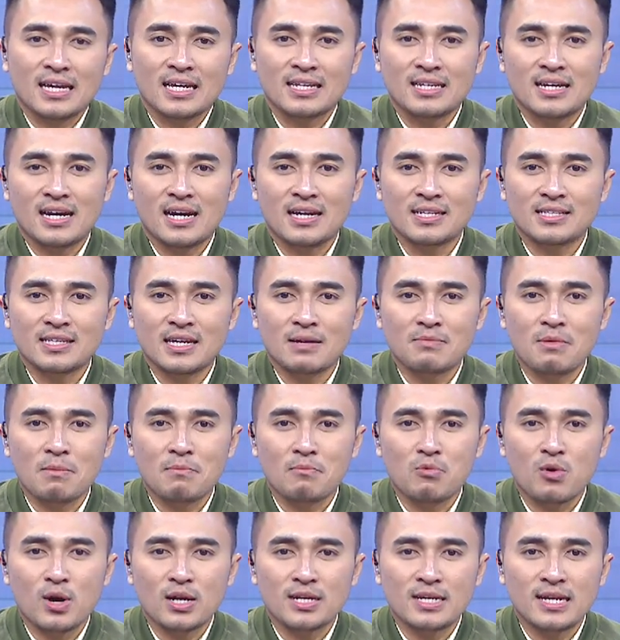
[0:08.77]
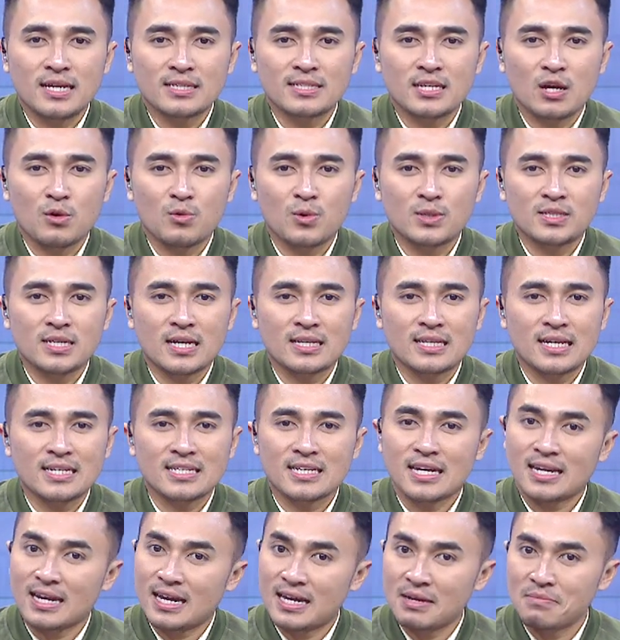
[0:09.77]
Keindahannya membuat desa
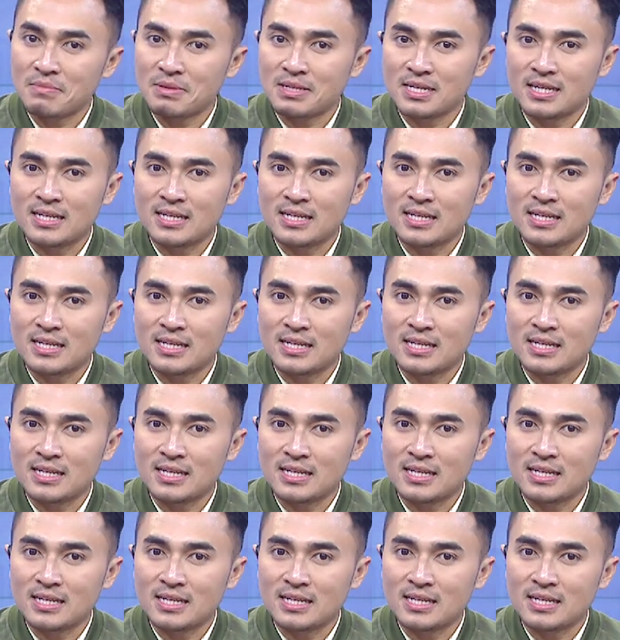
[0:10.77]
wisata Nyarai